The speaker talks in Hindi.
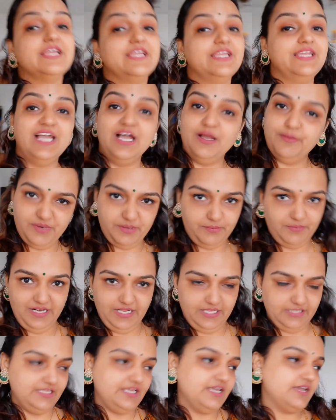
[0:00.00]
यहाँ हमने
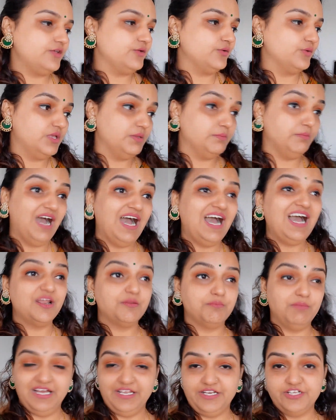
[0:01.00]
बना दी क्योंकि बाहर
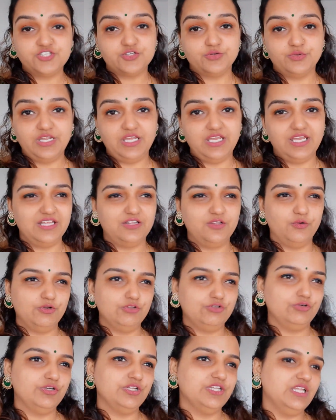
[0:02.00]
बारिश हो रही है थोड़ी
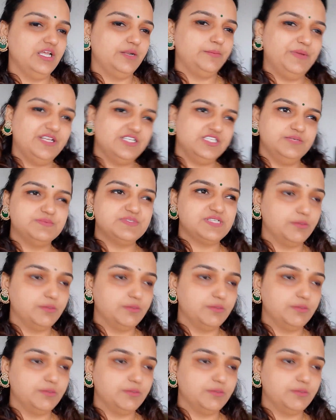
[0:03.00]
थोड़ी देर में अजीब